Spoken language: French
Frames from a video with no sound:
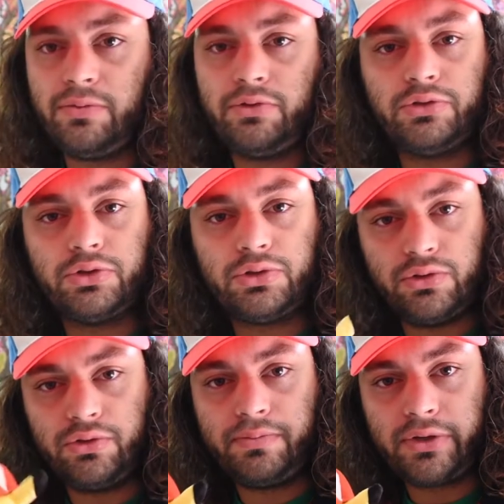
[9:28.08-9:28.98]
peluche
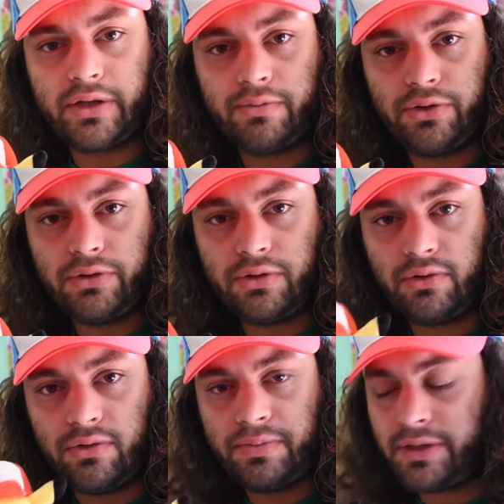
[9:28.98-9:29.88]
de Pokémon,
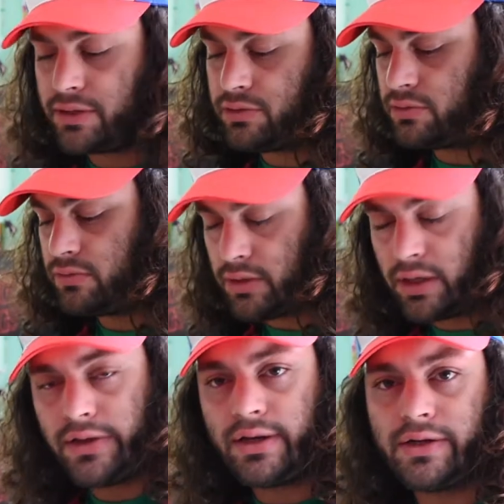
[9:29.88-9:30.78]
le Pikachu
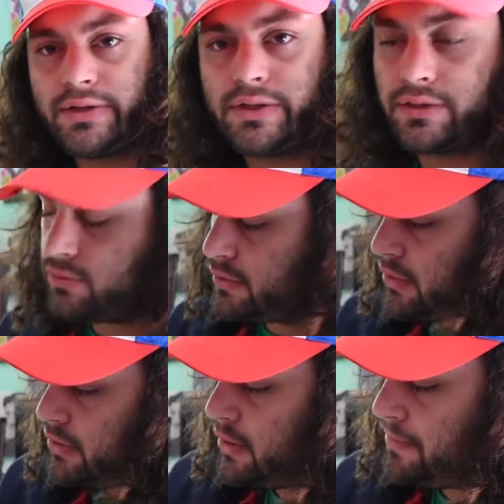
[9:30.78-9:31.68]
avec la casquette de
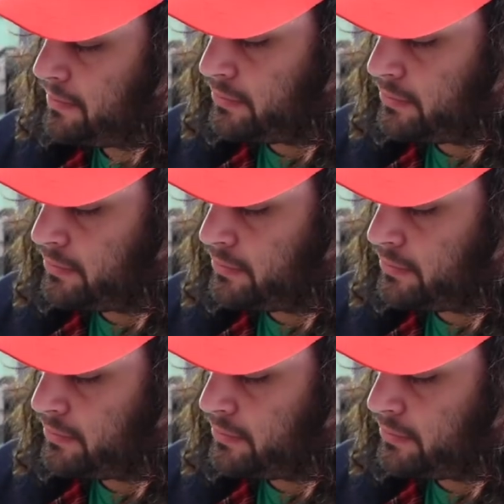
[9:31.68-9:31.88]
Sacha.